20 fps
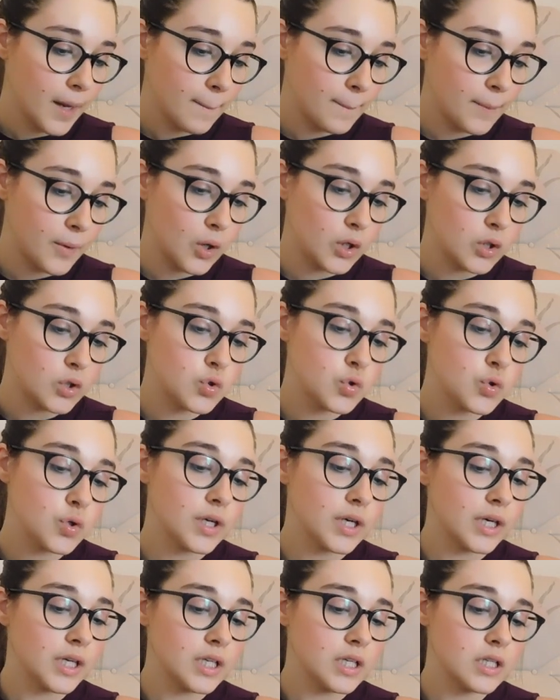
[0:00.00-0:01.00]
poi
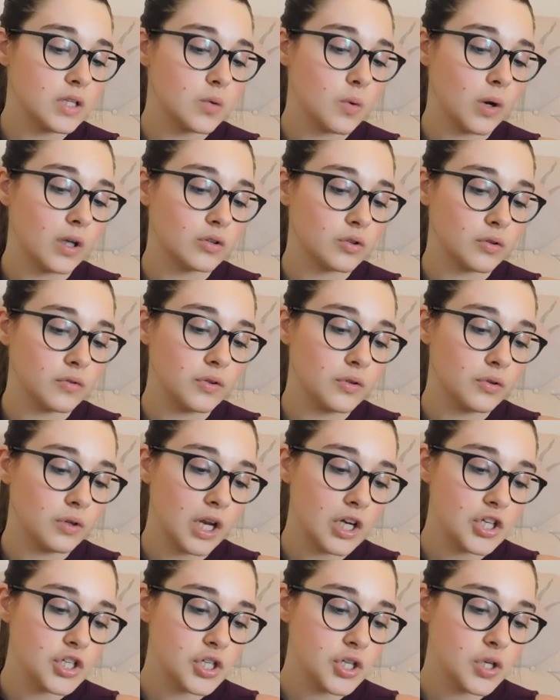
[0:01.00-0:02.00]
zuccheri
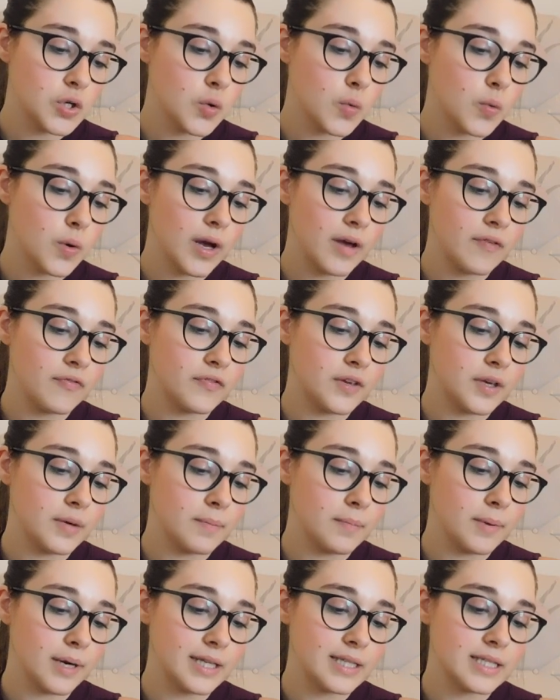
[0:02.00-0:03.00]
4,5
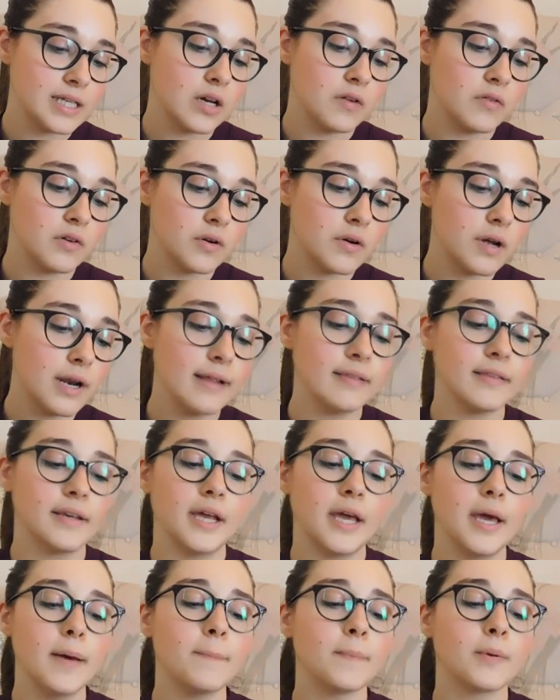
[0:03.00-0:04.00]
fibre
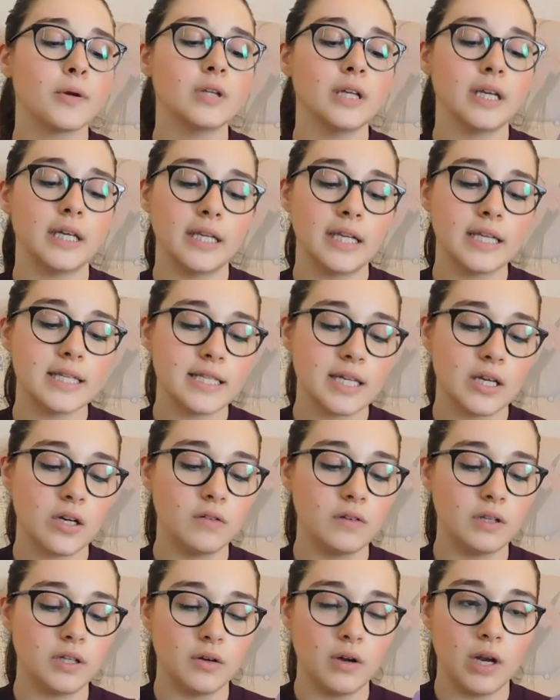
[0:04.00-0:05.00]
0,3 e proteine
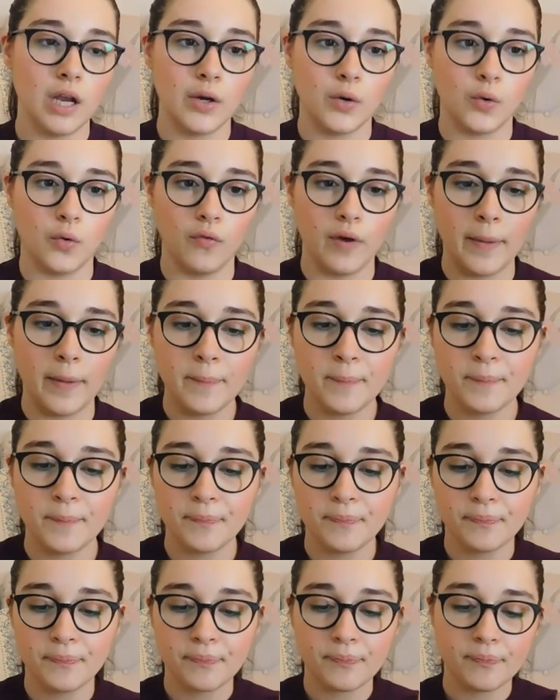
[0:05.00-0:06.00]
0,9